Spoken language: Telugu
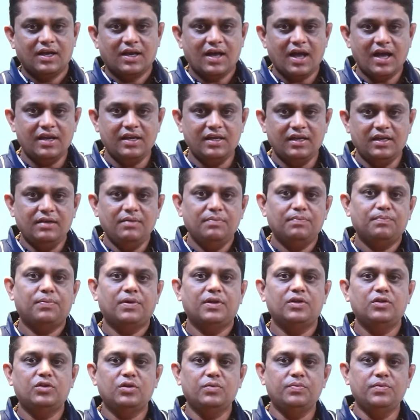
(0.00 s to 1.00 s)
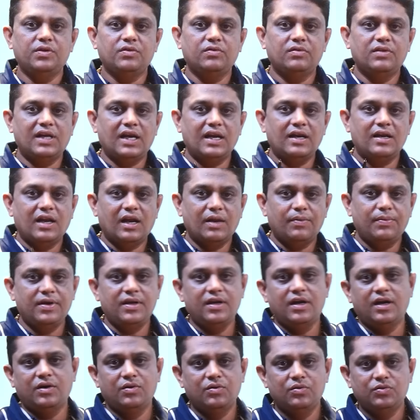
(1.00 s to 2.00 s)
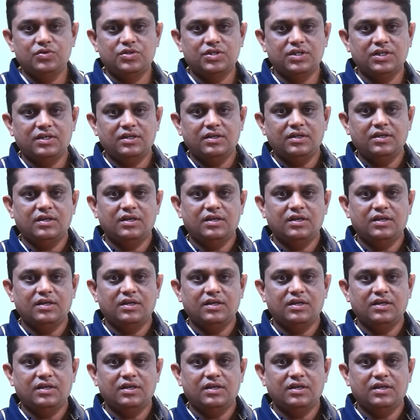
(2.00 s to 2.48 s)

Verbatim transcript: కానీ పంతొమ్మిది వందల నలభై ఏడు నుంచి